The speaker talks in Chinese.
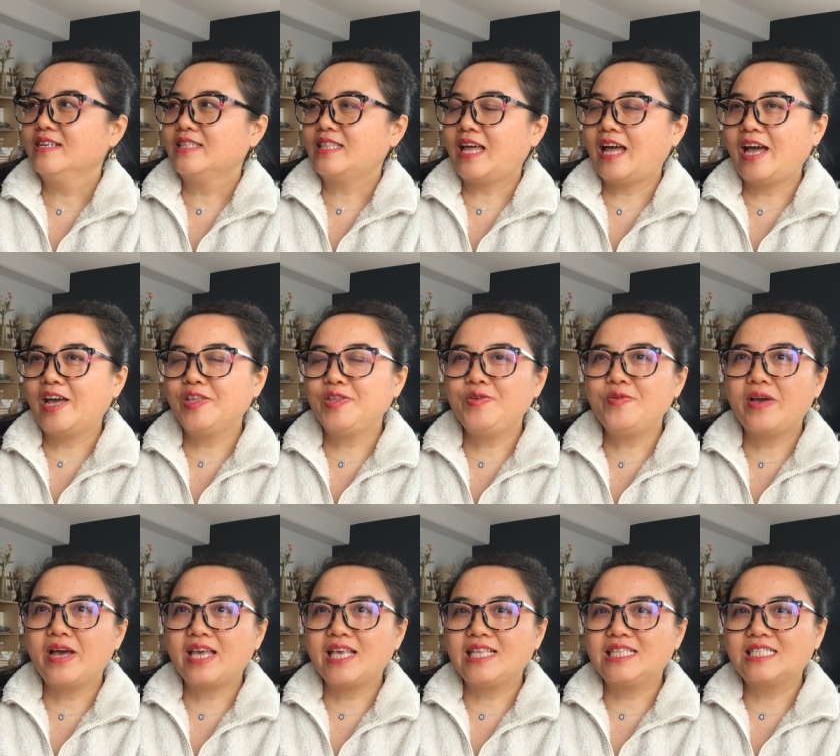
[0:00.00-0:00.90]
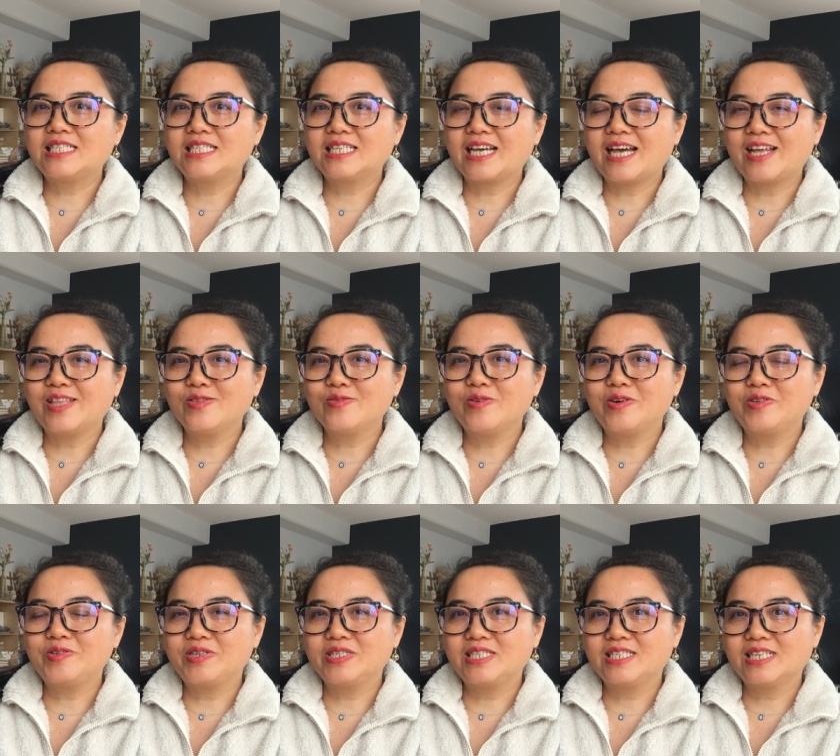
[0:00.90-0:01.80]
他愿意自甘堕
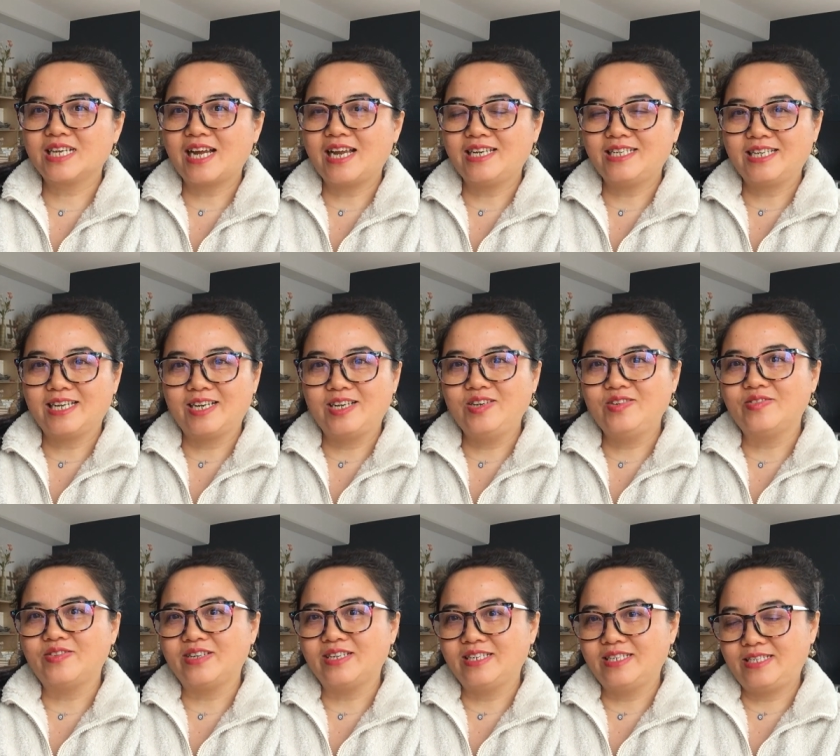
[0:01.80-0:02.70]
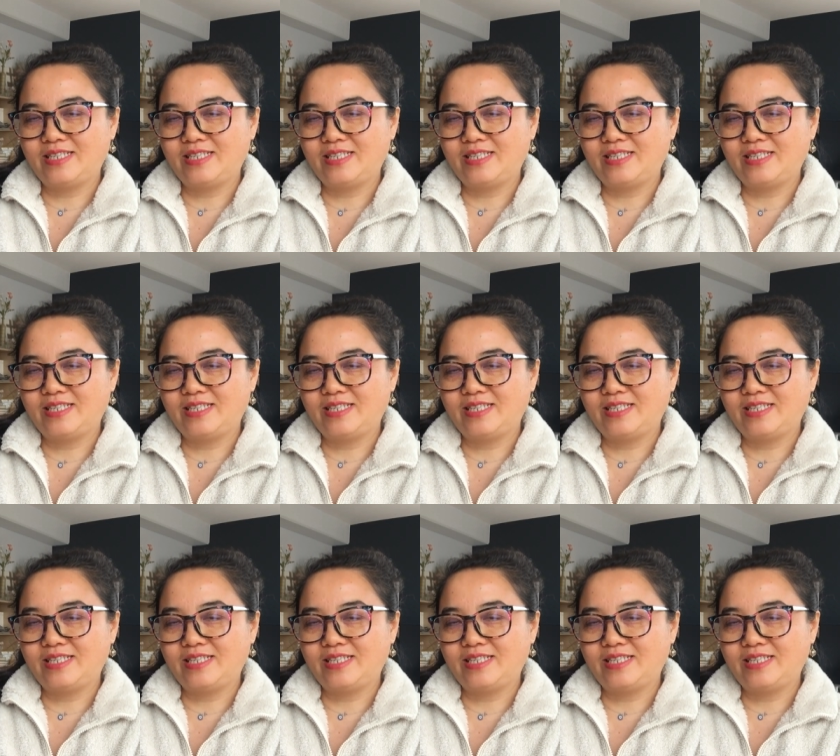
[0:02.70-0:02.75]
落、自甘沉沦，